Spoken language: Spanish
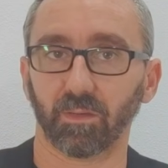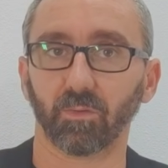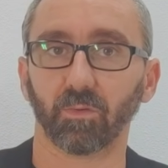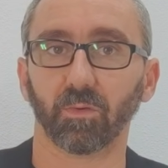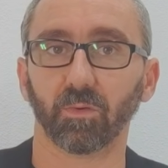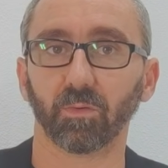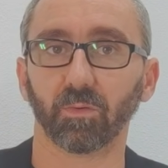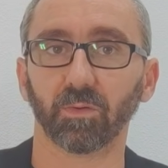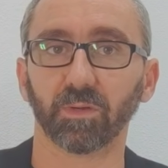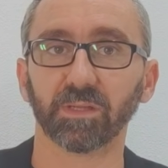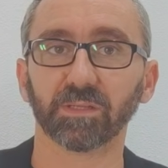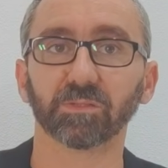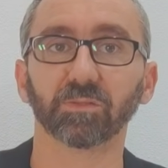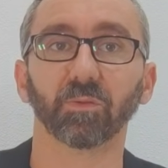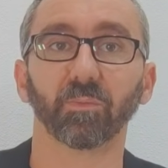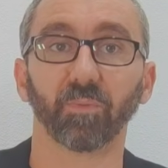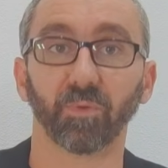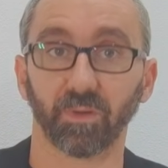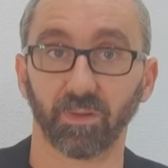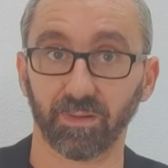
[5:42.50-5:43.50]
Ojo con
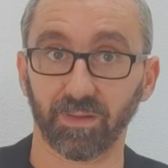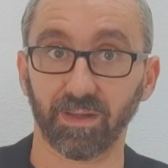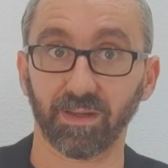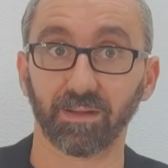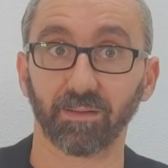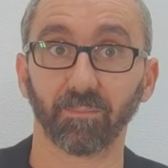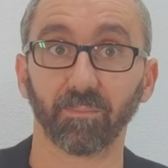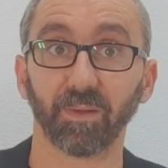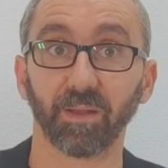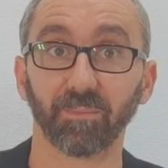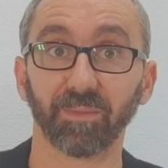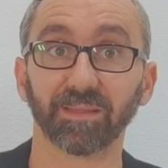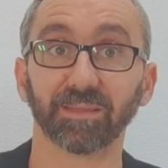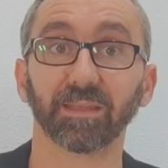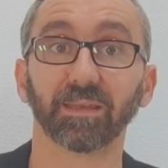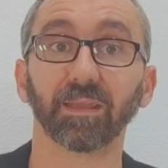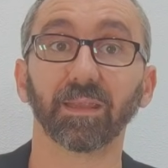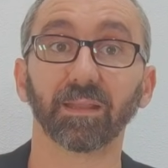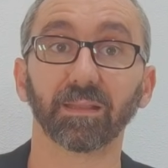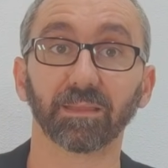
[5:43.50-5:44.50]
esto, porque la, materia
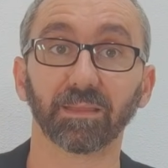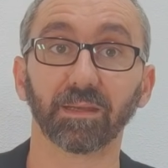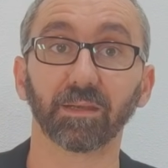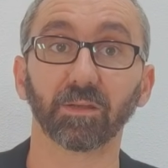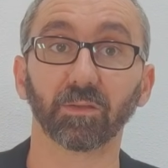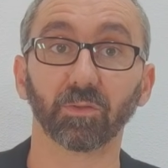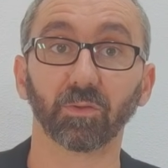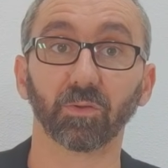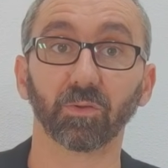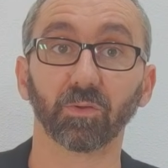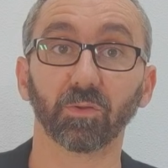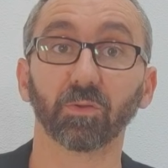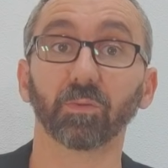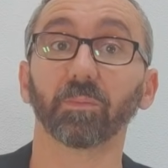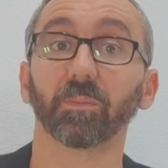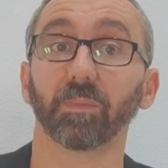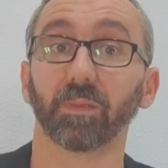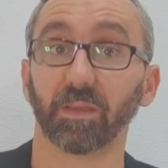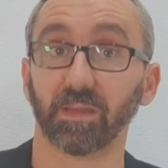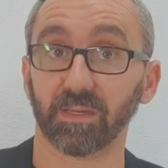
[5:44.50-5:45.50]
materia del
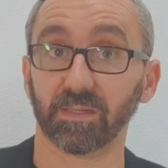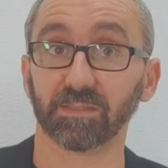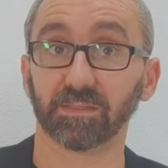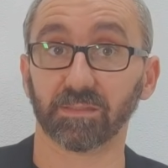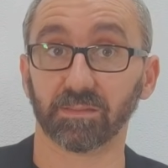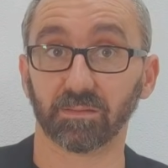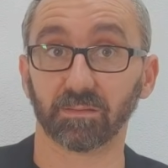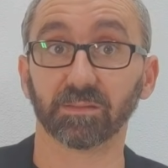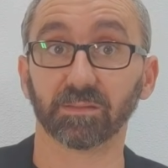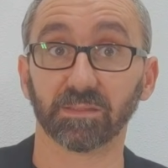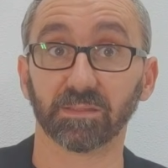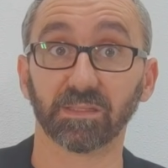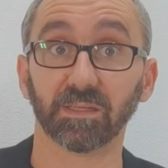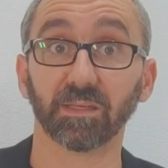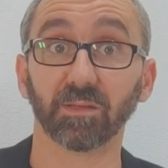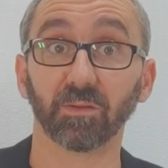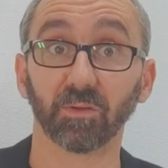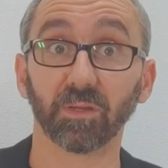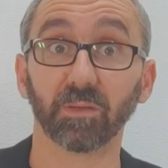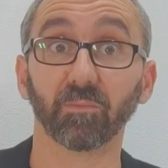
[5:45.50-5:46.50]
territorio es
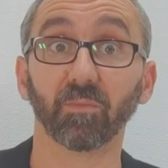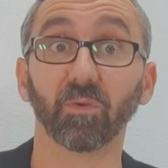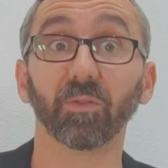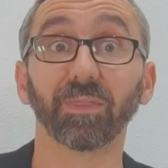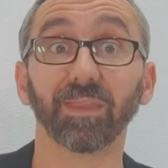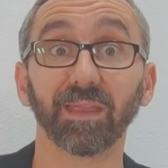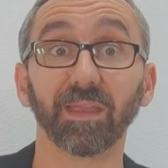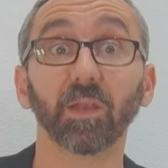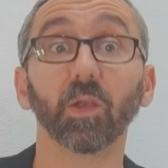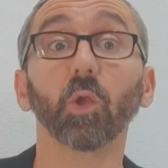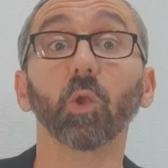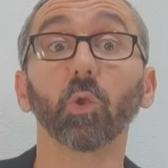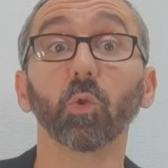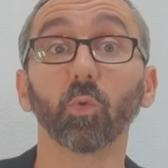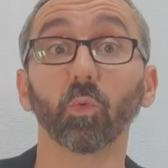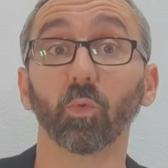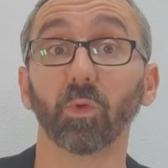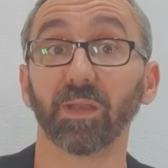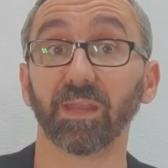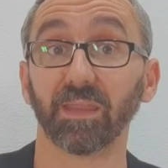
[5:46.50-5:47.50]
sinónimo de
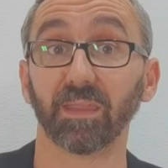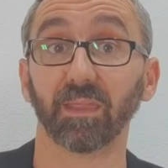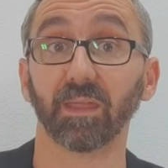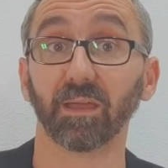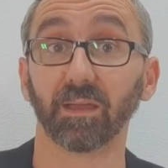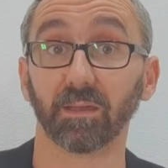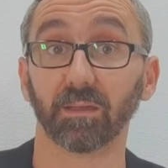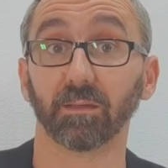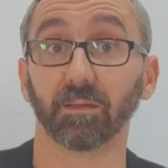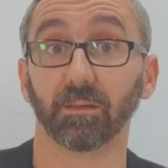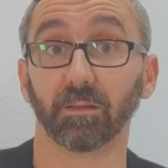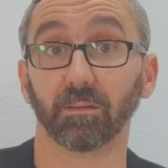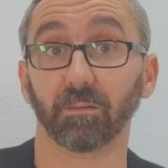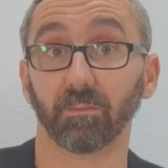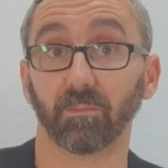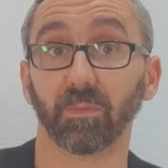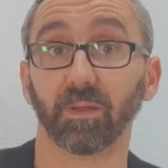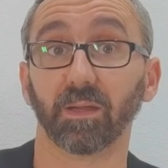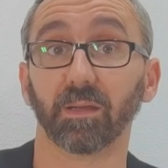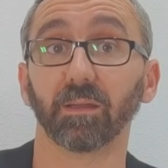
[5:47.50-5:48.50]
nulidad,
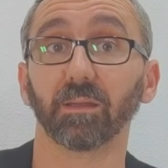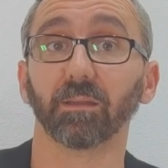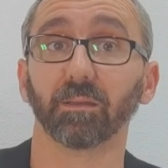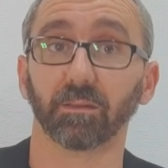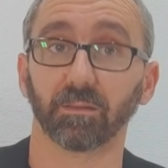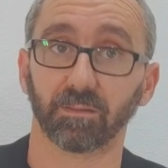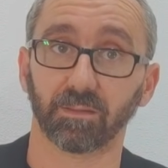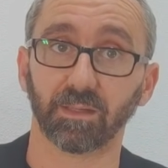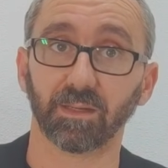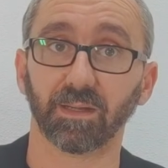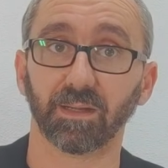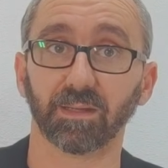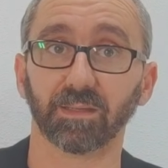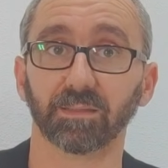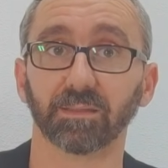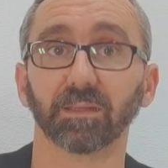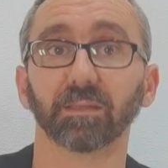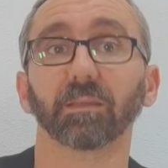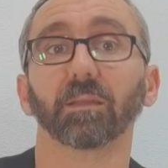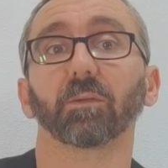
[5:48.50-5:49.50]
¿vale? De la
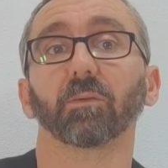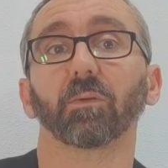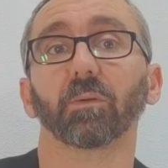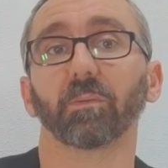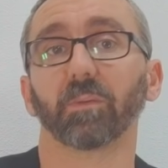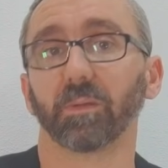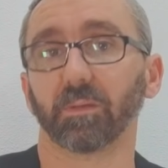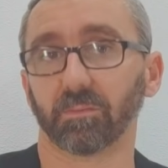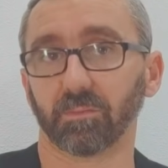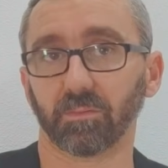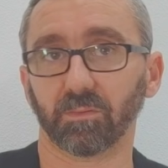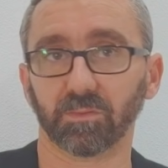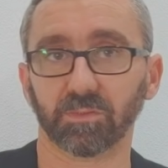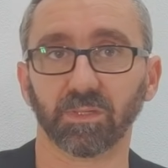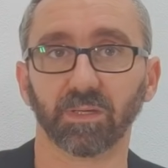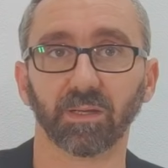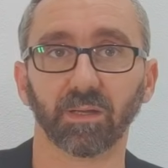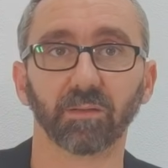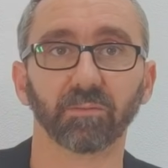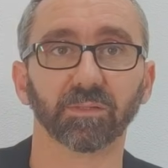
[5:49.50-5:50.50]
ley 39. Yo
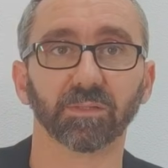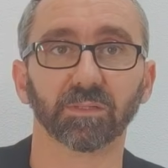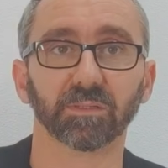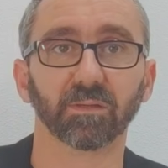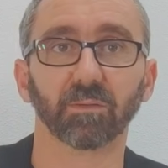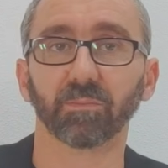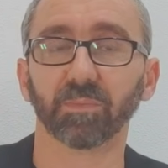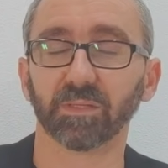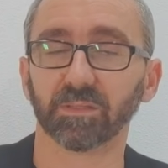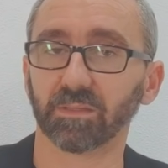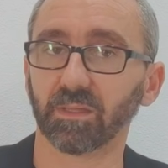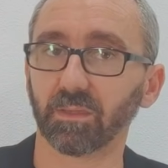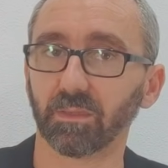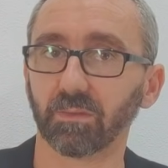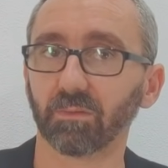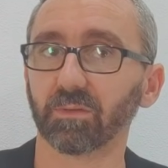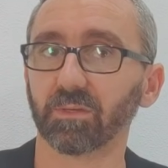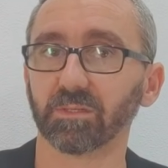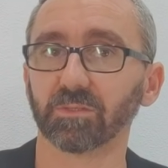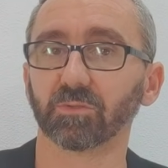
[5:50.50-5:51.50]
sé que la habéis echado un
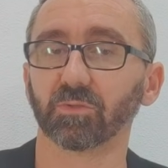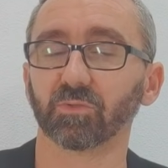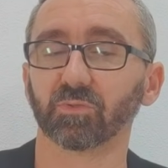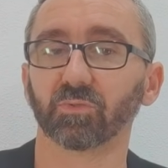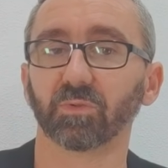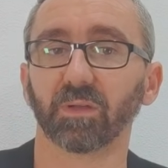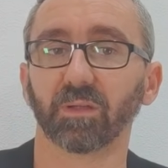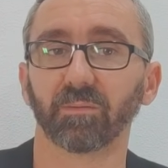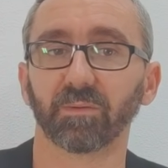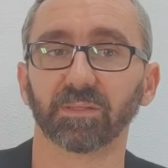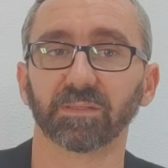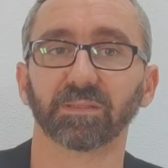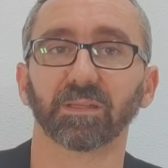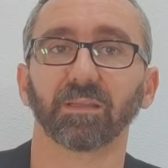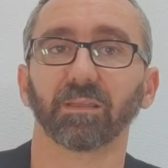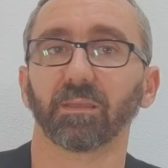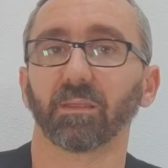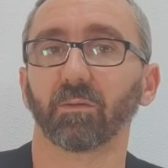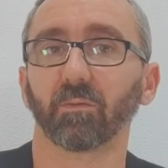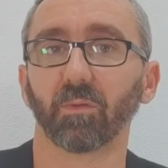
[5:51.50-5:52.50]
vistazo y esto suena
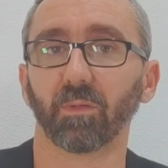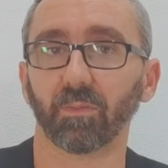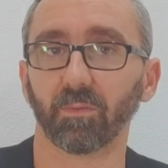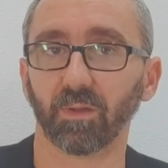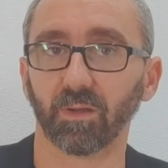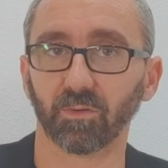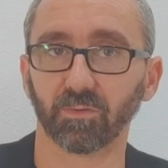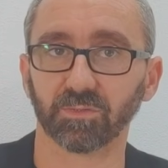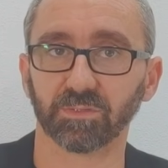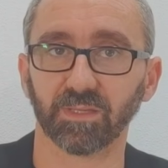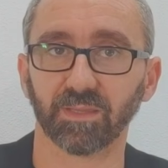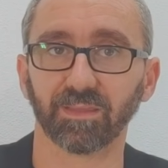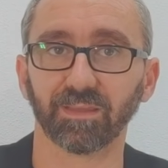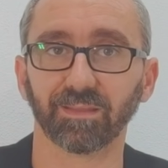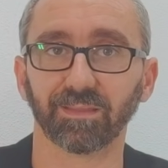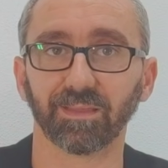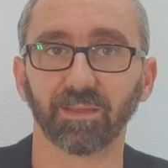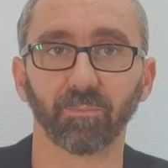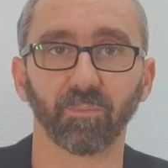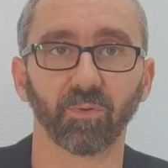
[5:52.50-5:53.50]
bastante. Cuando algo se
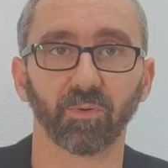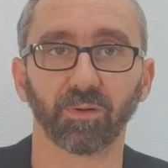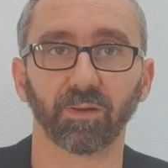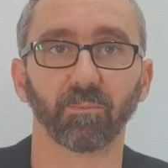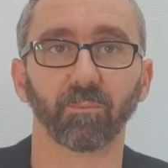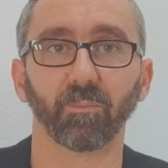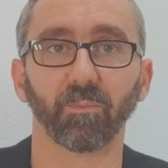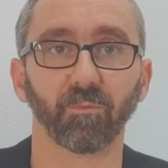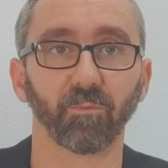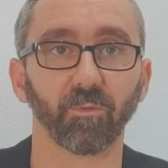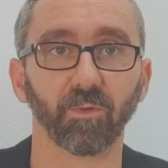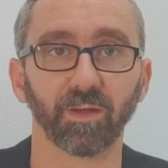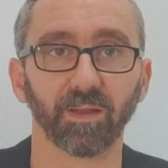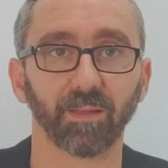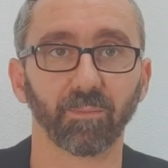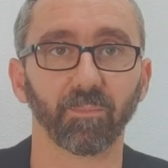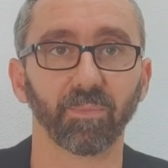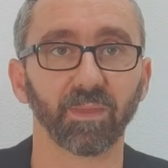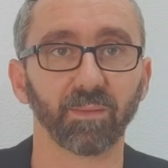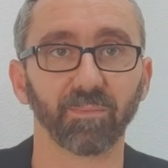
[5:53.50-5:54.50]
dicta por
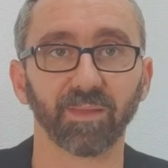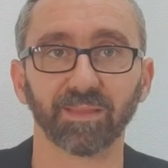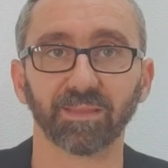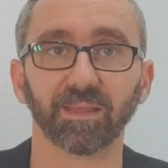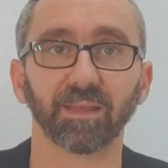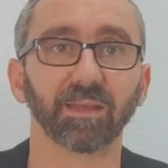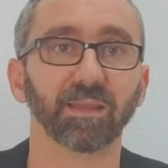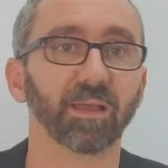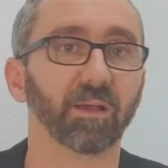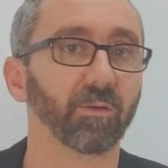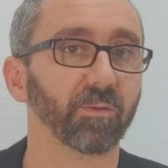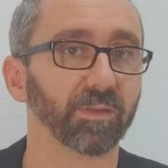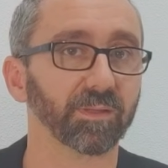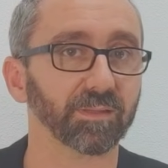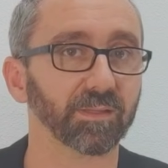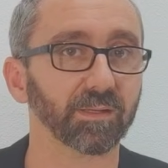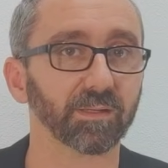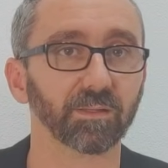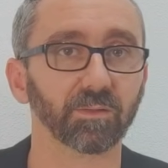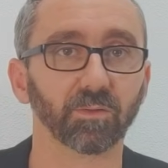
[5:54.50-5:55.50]
fuera de materia o
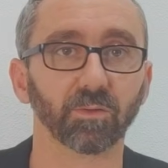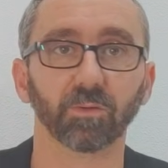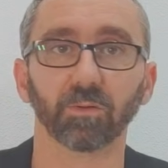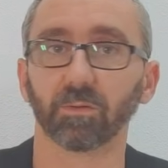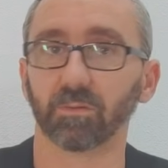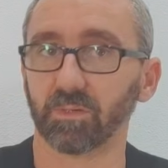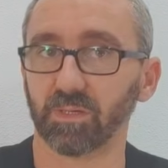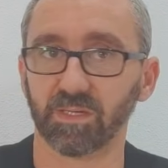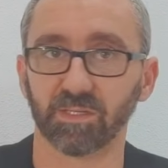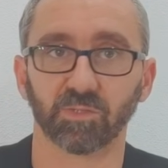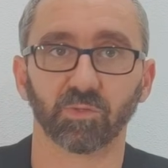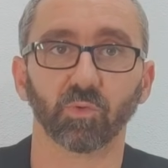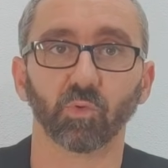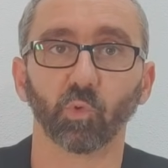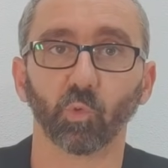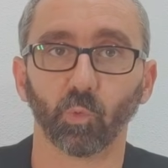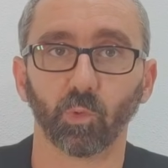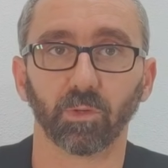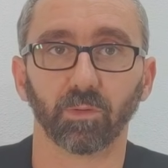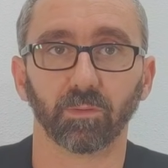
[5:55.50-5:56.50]
de territorio, es
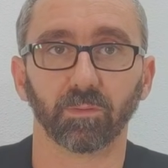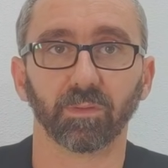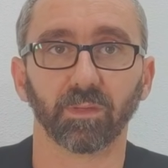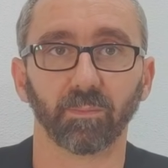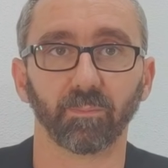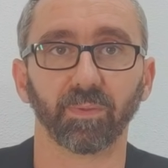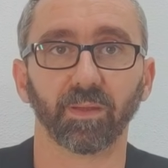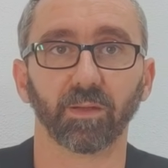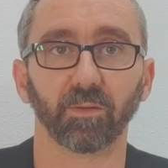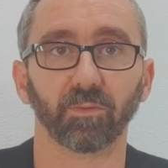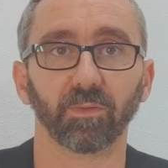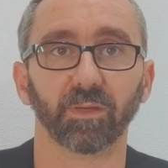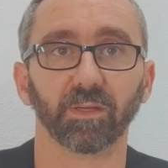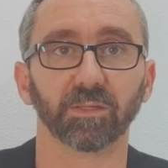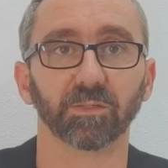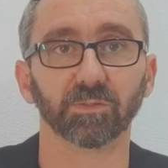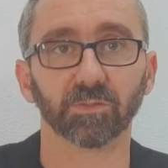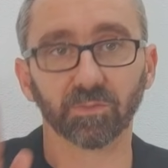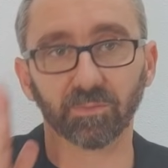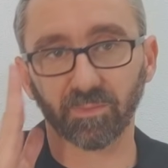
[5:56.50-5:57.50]
nulo de pleno
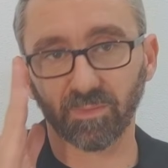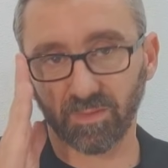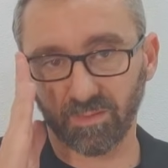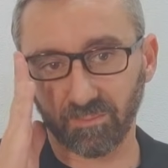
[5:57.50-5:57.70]
derecho.